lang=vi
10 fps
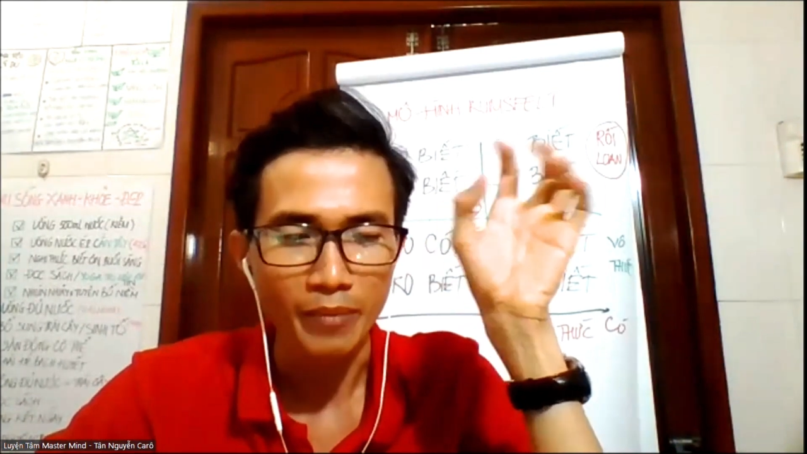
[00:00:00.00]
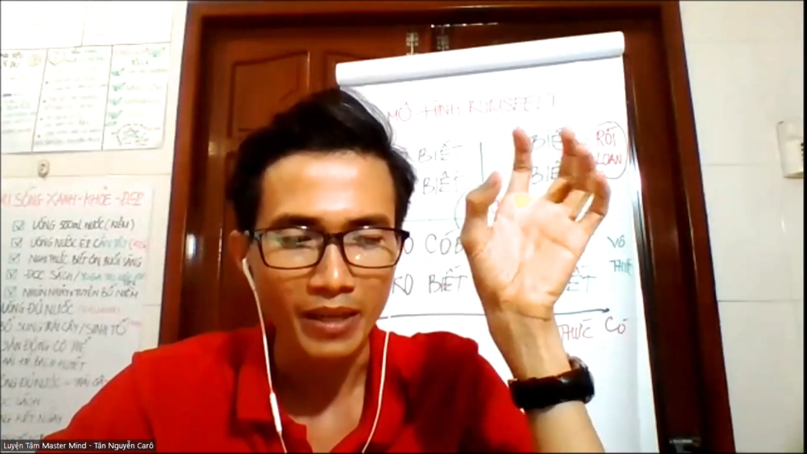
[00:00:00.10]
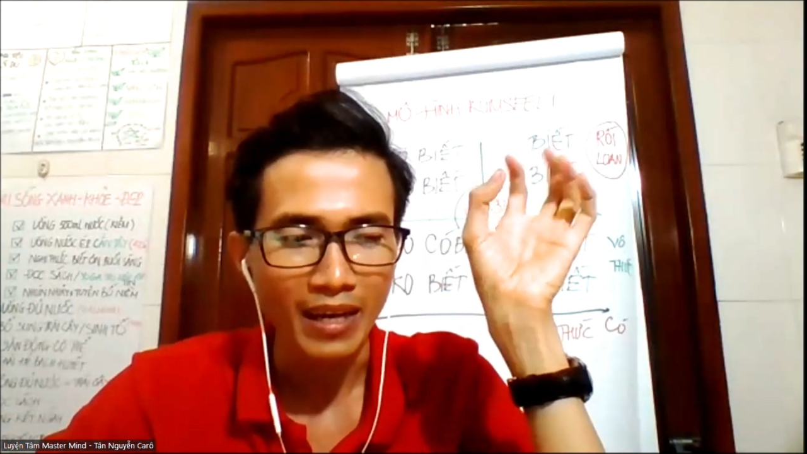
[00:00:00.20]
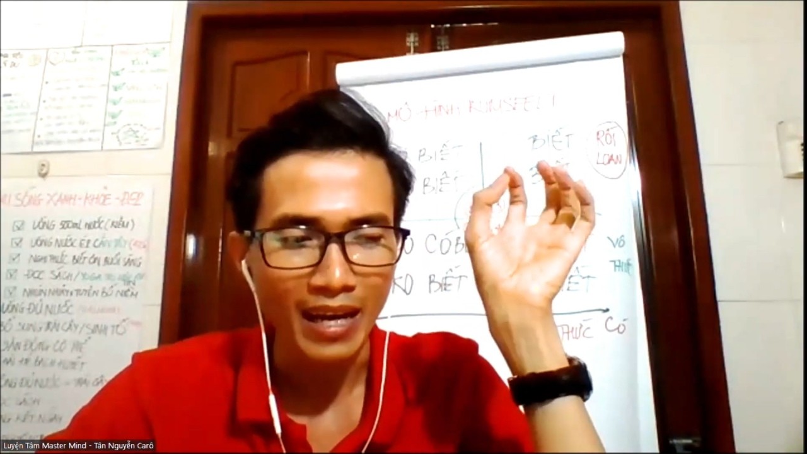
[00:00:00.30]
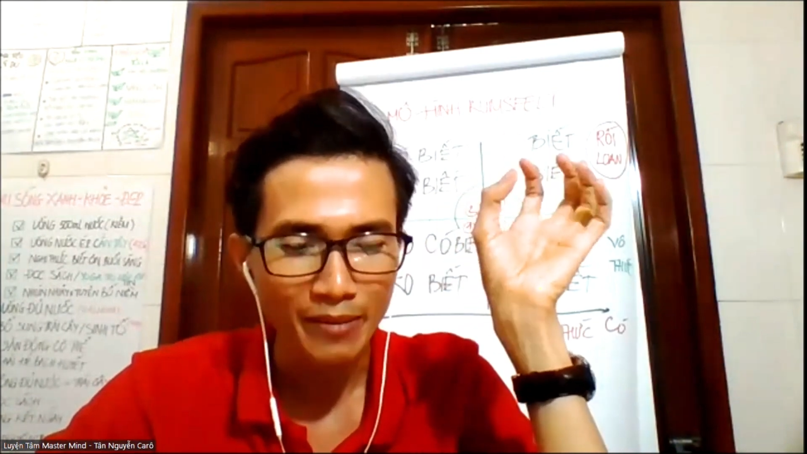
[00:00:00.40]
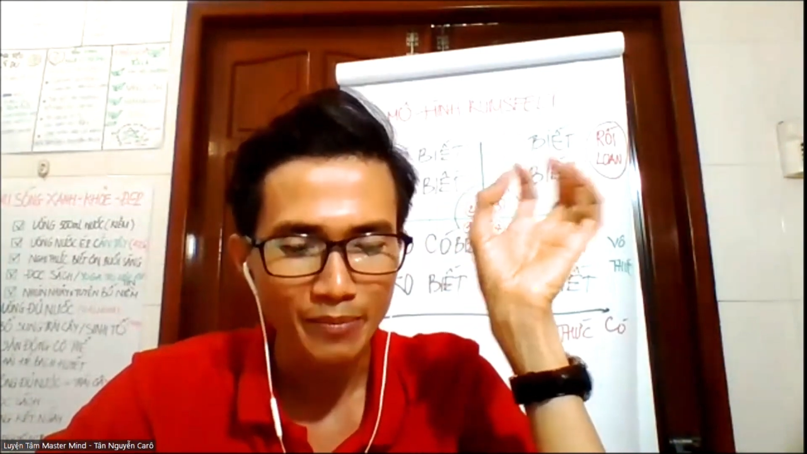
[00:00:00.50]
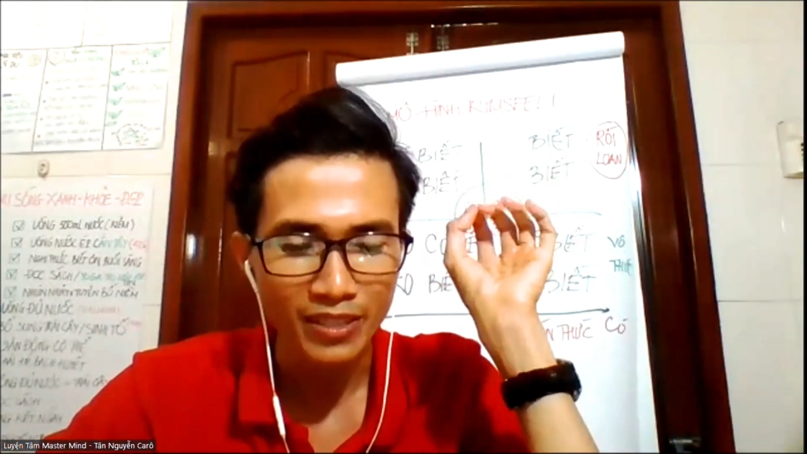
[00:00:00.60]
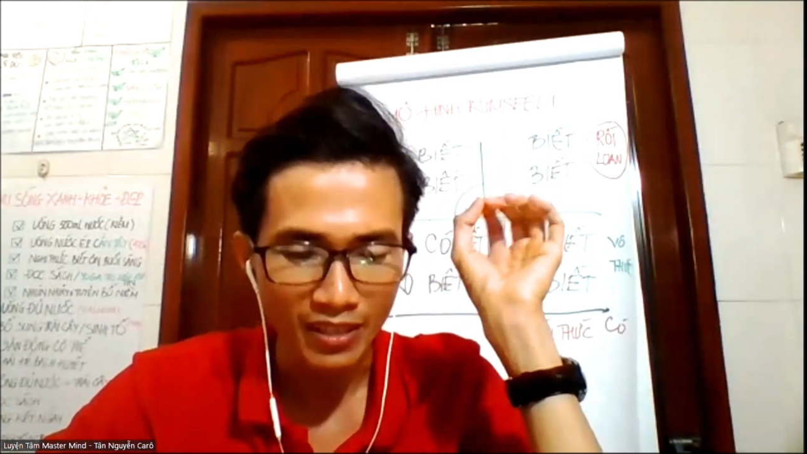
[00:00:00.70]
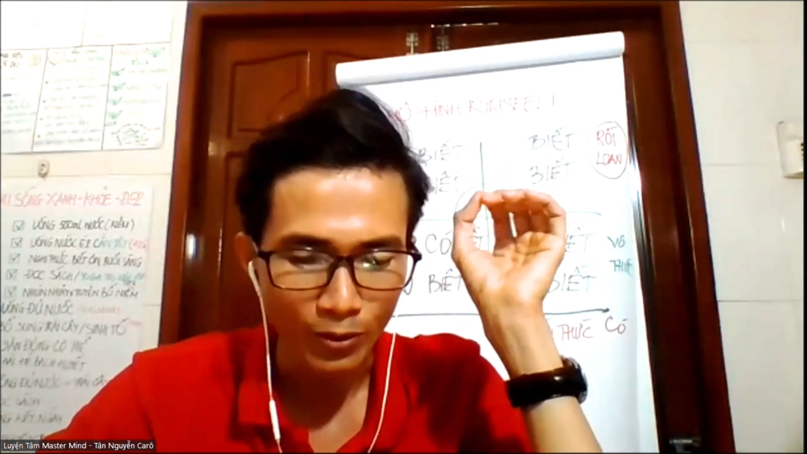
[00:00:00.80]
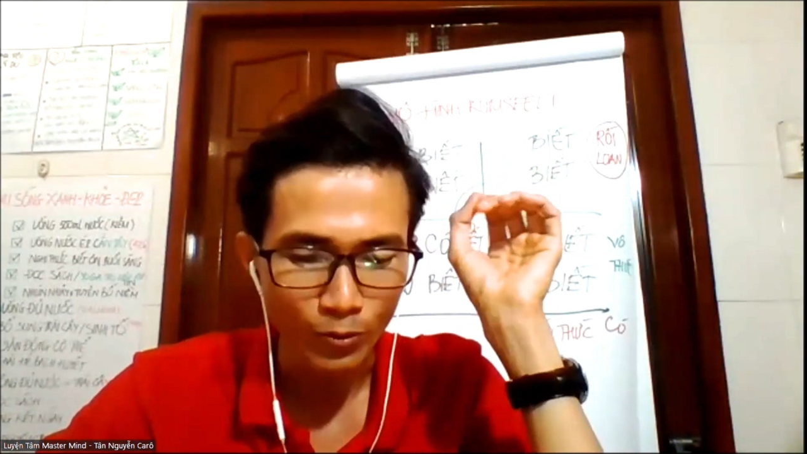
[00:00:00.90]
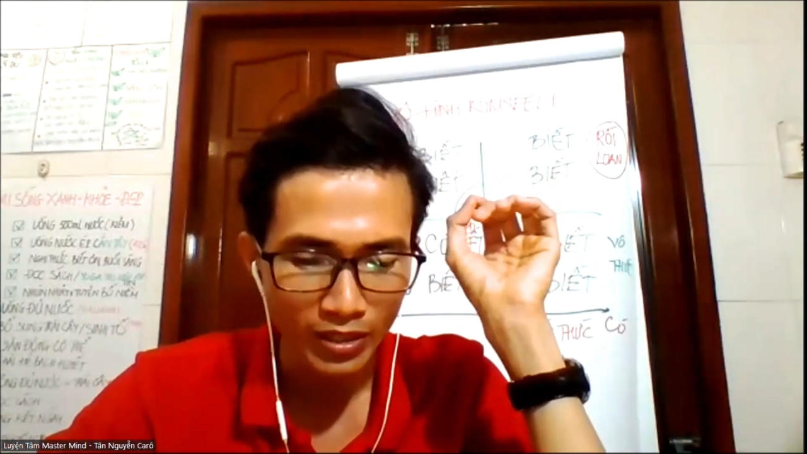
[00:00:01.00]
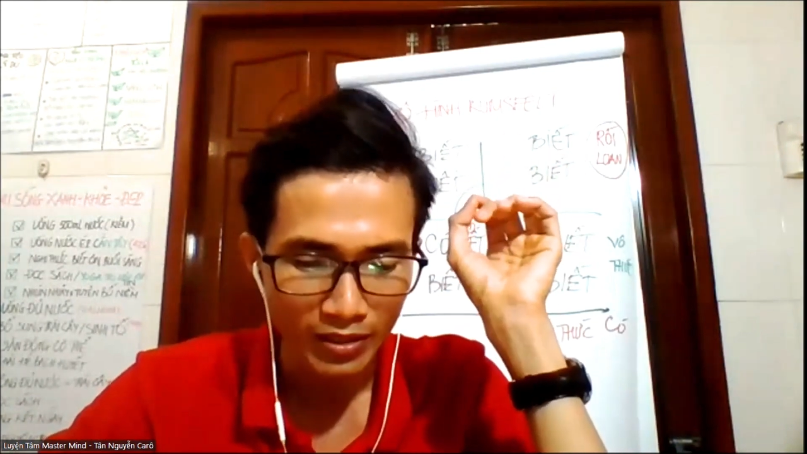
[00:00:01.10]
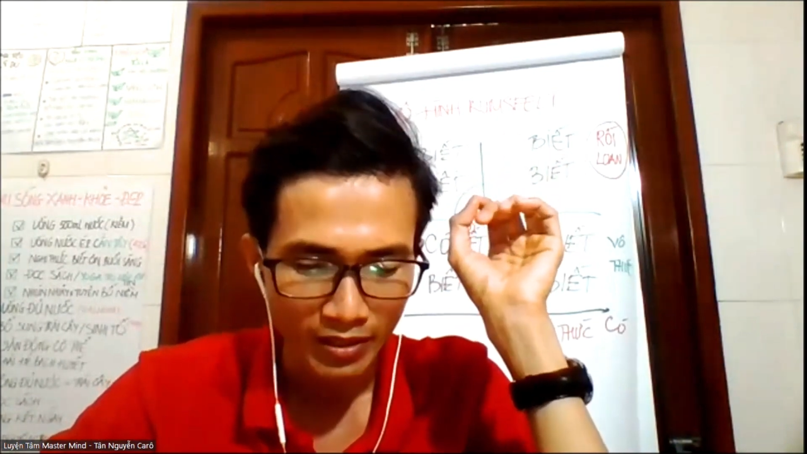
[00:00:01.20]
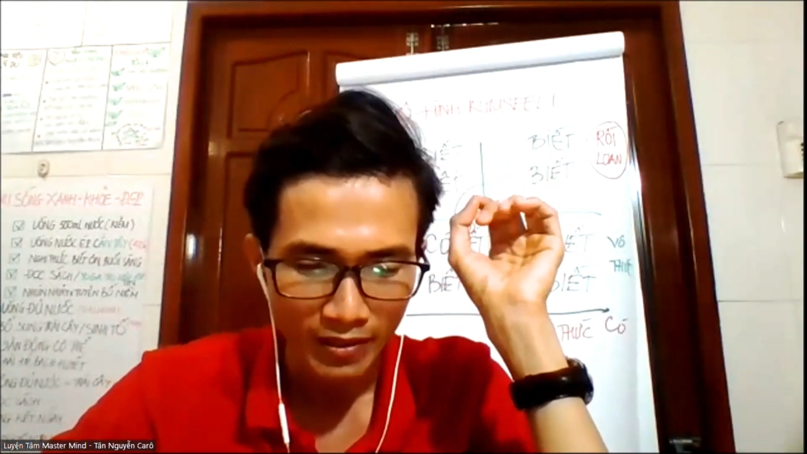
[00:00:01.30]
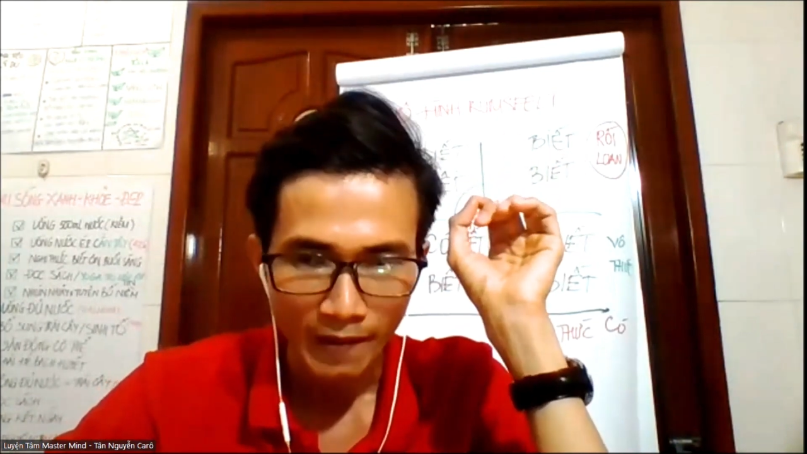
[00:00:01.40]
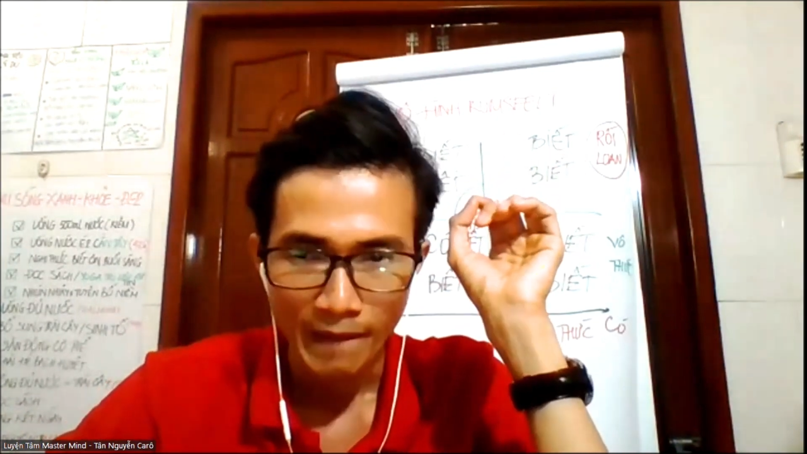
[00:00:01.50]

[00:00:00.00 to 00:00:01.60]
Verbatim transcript: còn em là 20 giờ đầu tiên